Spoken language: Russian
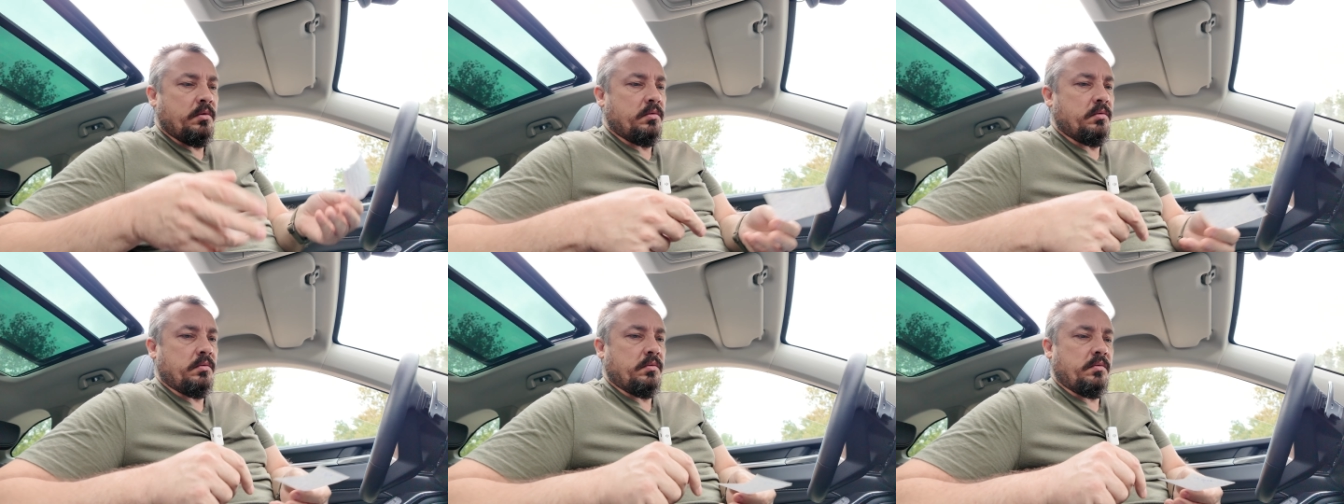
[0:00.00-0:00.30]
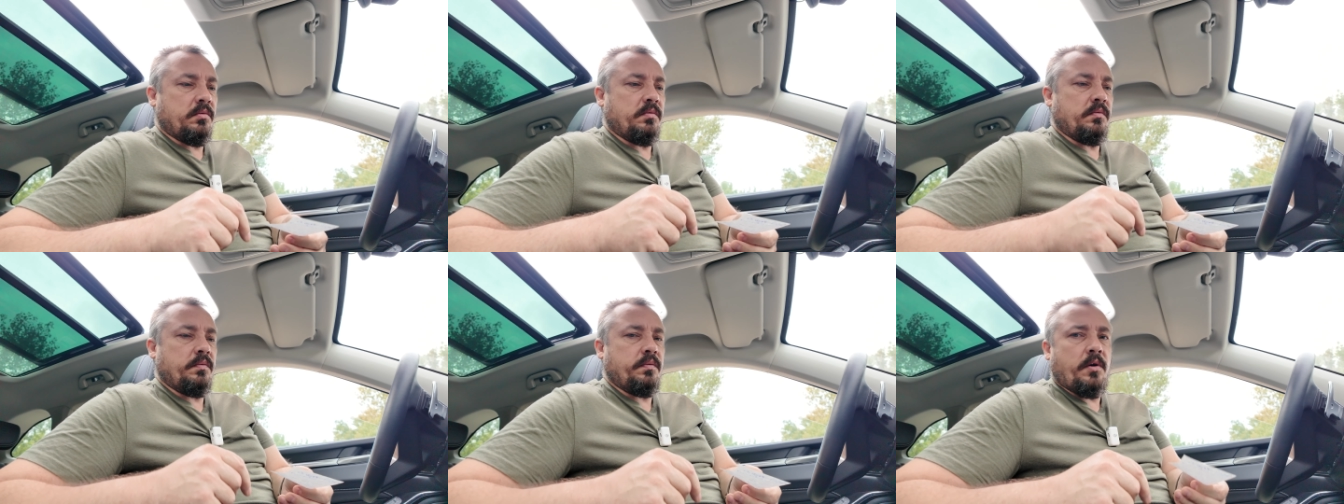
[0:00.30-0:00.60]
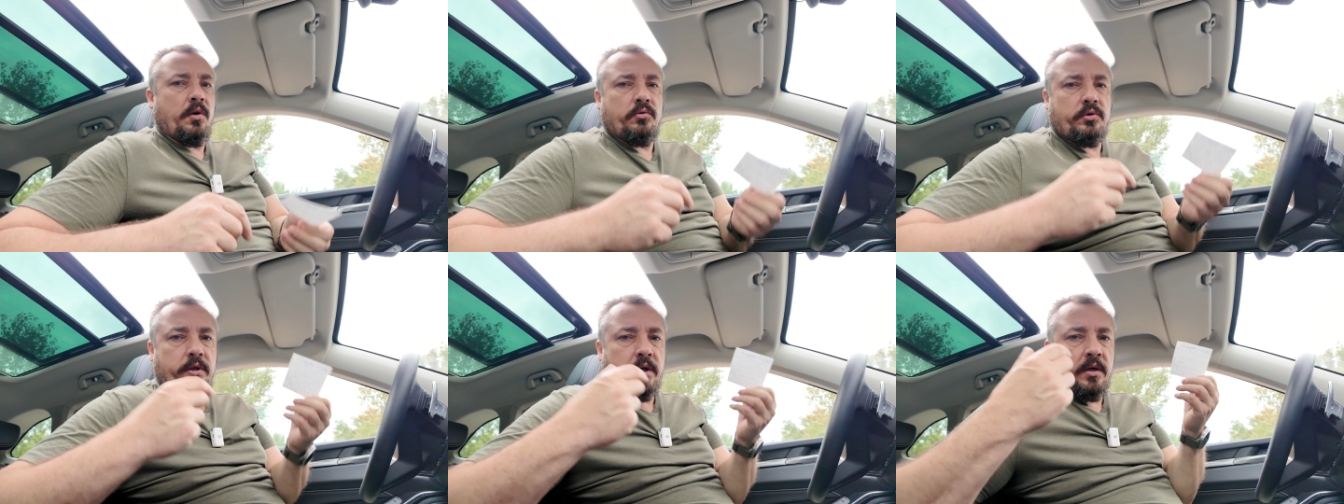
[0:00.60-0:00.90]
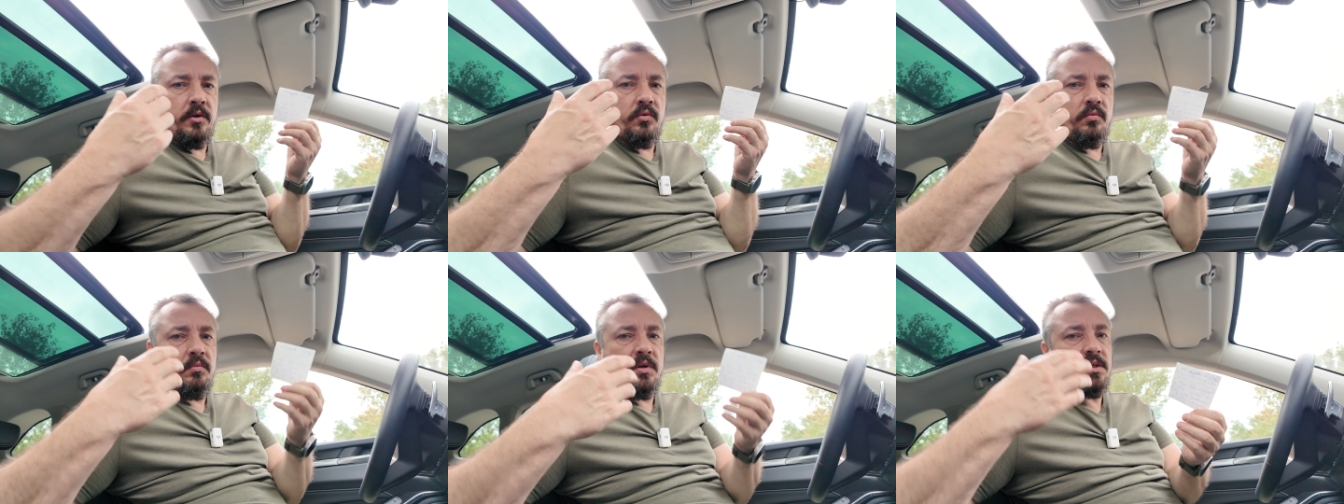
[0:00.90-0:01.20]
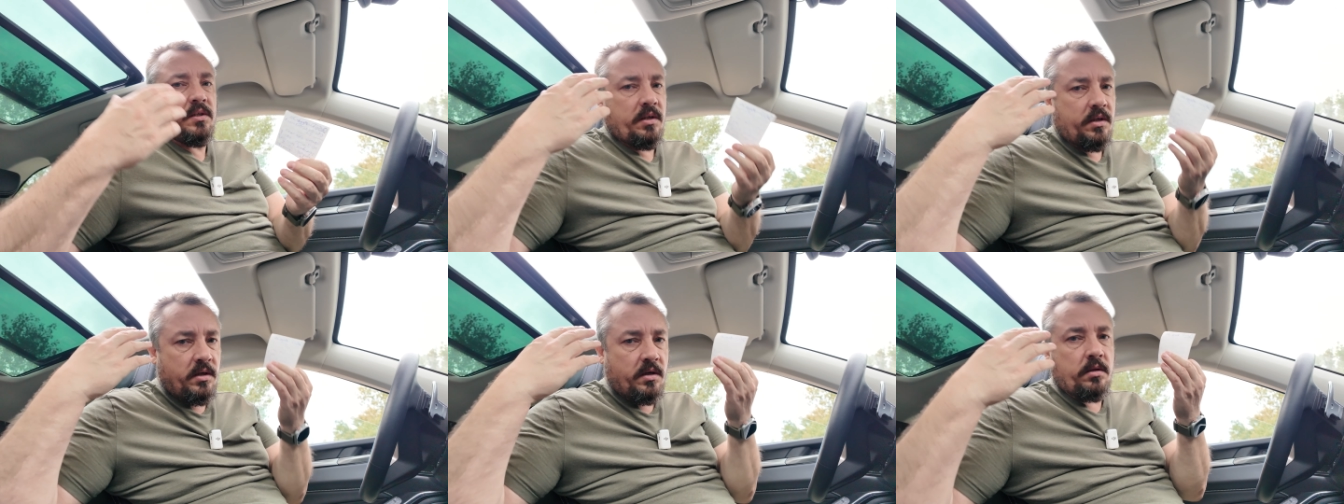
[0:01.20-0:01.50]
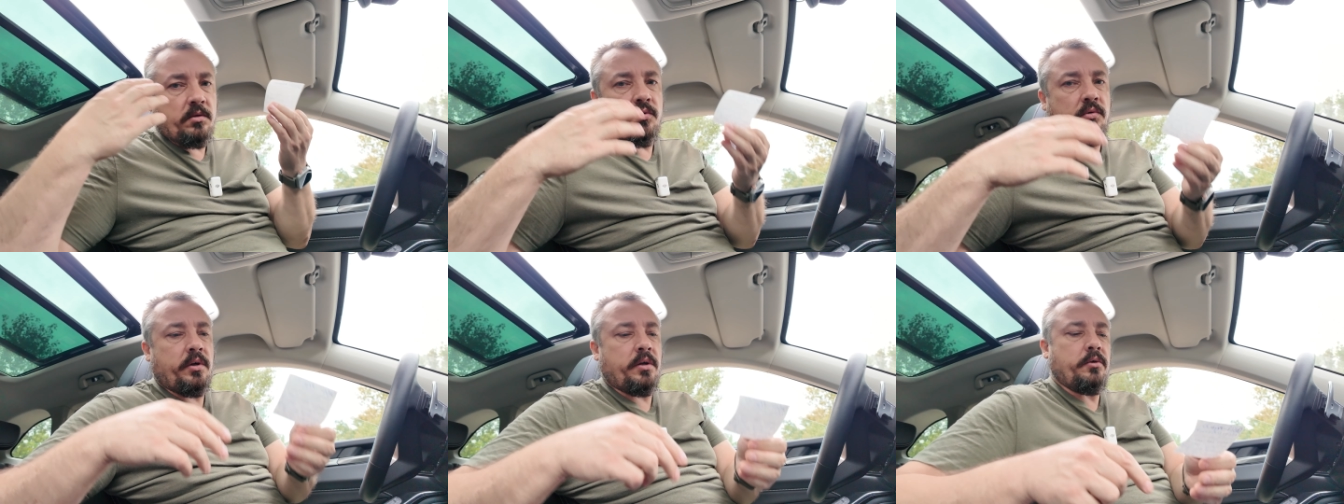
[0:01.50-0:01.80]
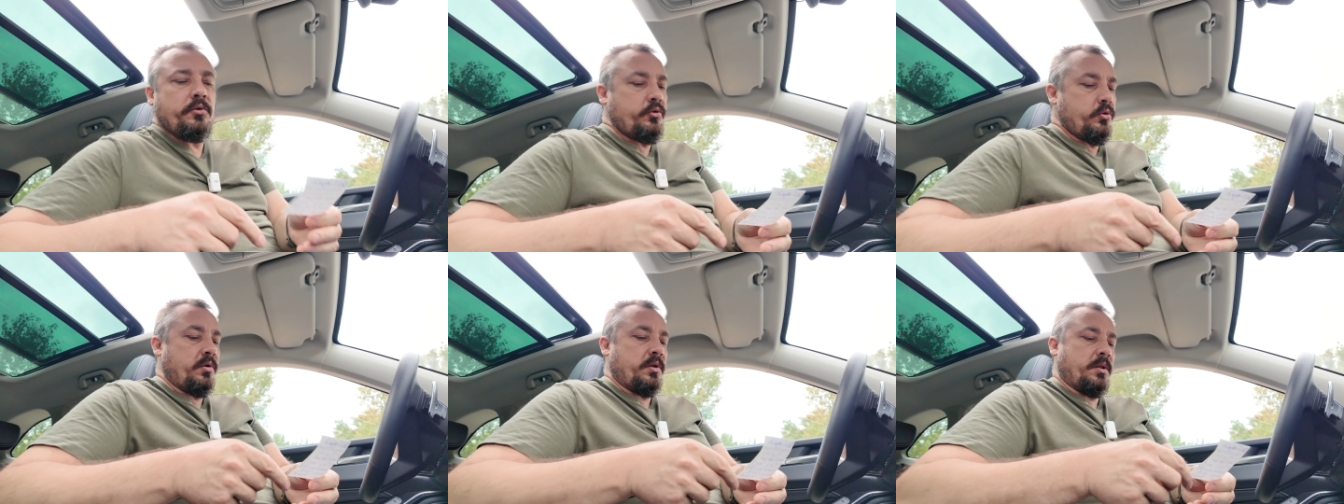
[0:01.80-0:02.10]
э, включаю мозги, которые
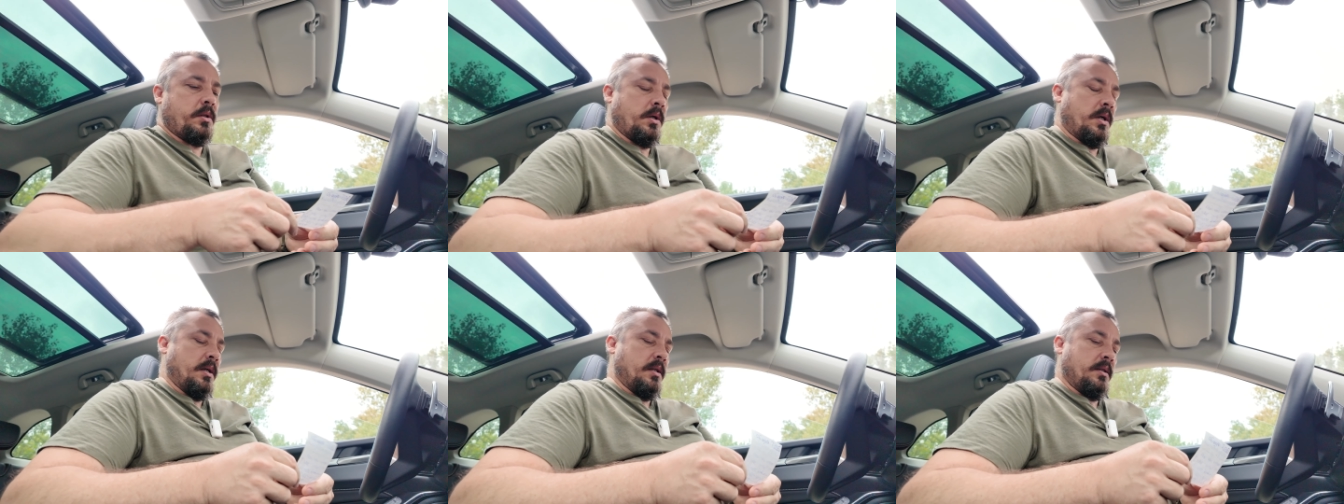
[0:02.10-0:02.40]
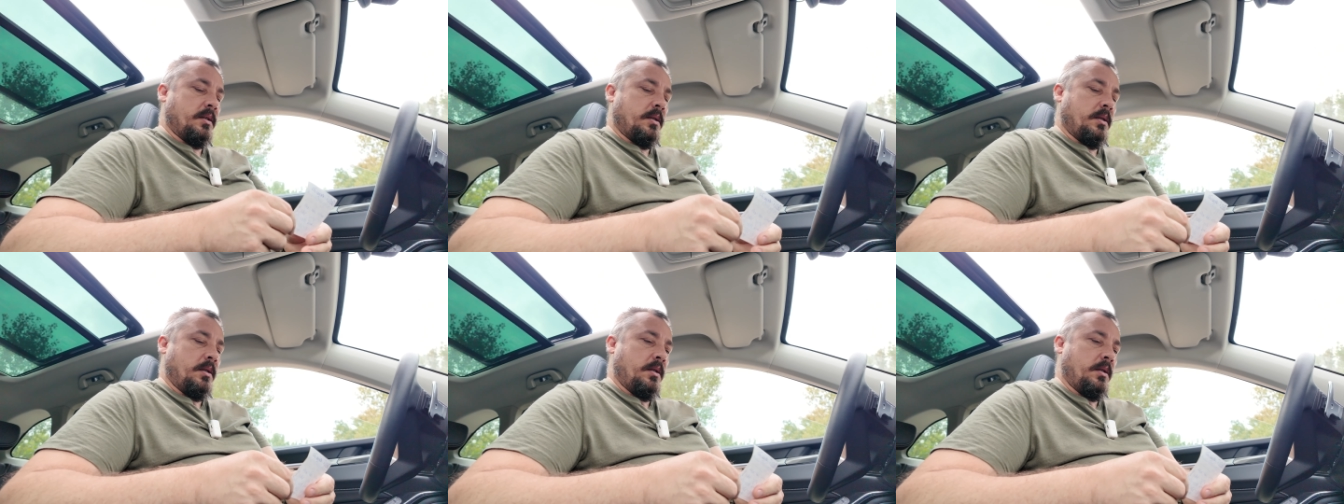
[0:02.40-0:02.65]
еще остались,